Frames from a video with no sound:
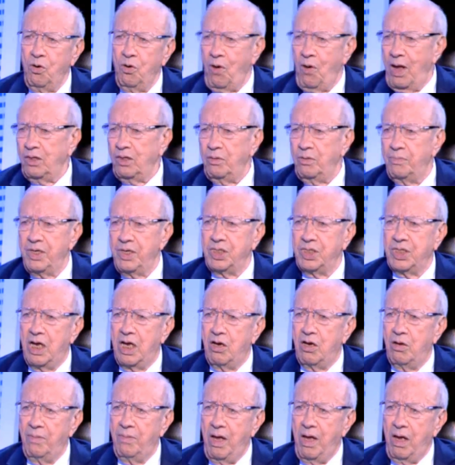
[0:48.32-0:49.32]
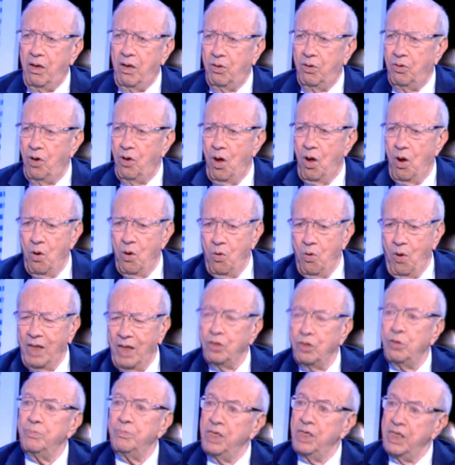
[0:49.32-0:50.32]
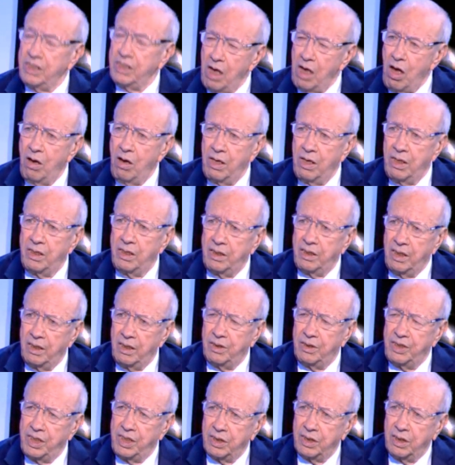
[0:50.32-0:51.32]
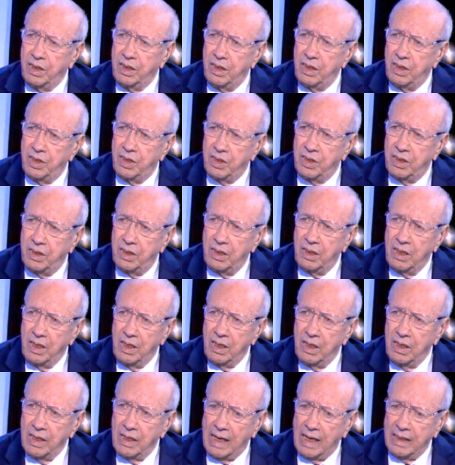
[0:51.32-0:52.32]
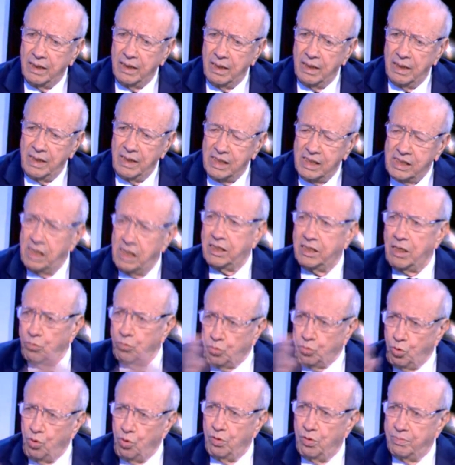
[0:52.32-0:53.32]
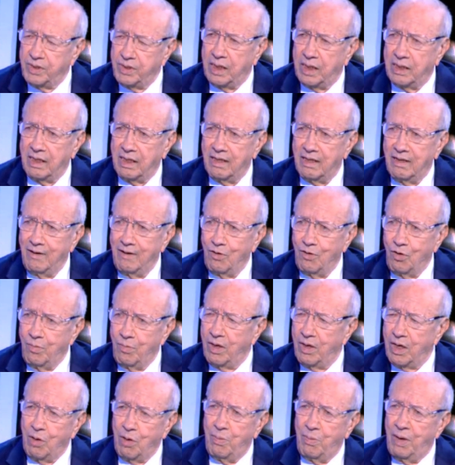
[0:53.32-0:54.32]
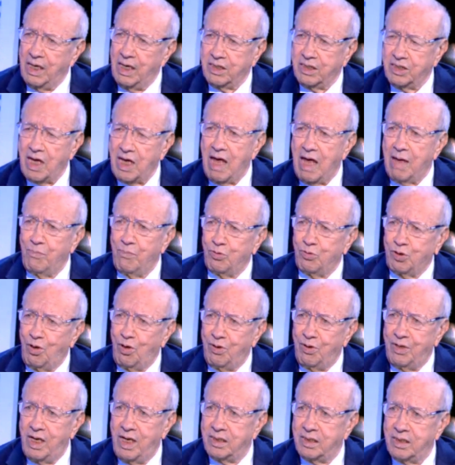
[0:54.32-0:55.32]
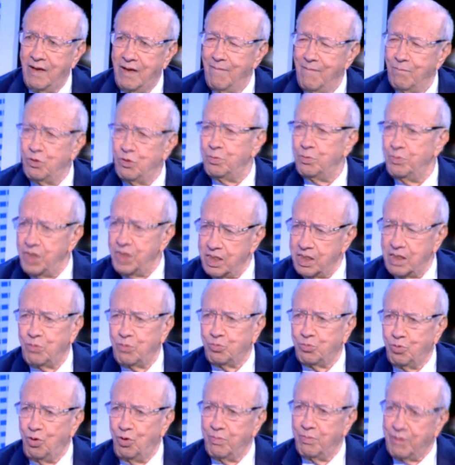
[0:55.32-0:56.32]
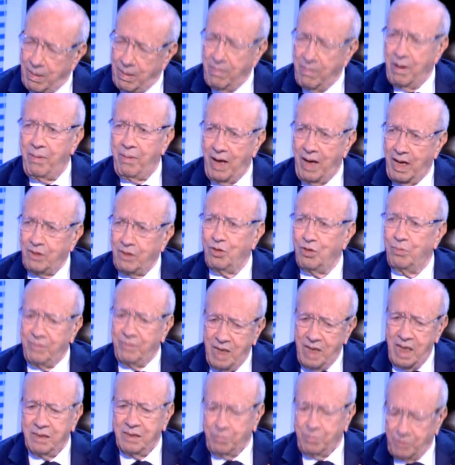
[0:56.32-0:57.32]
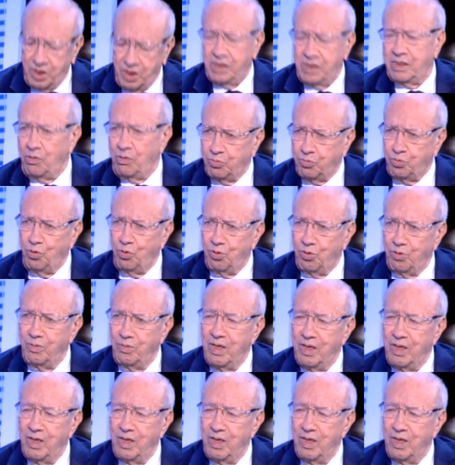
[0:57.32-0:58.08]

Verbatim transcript: وعندهم رجالهم اخر وعندهم نساء آه، آه، آه، يعني الناس اللي يصوتوا لهم زاد هما راهو بالك تخايبوا توا الناس مش مش يصوتوا لهم ثم عندهم ناس مش يصوتوا لهم